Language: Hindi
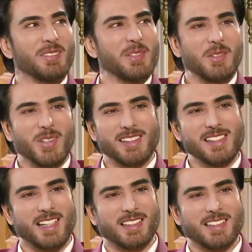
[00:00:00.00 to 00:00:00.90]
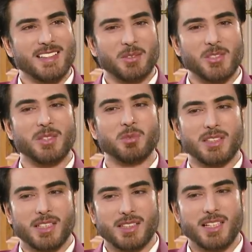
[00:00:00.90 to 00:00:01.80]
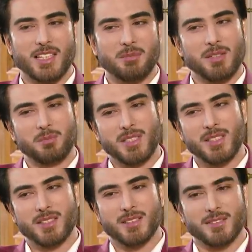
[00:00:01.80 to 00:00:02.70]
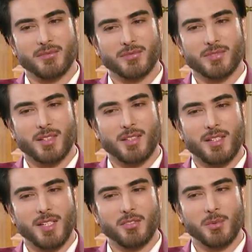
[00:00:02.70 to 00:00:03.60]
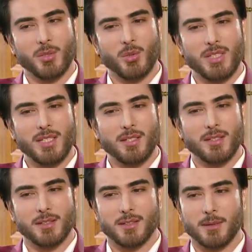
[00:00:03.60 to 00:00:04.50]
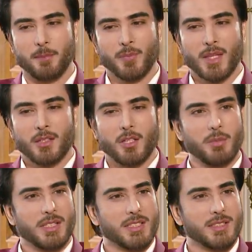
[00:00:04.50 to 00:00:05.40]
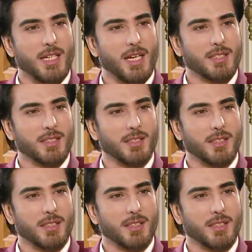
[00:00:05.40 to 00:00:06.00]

अभी भी वही दिल चाहता है सब कुछ अब मुझे लगता है कि हमने अपनी लाइफ में खुद ही ये कॉम्प्लिकेशन ऐड की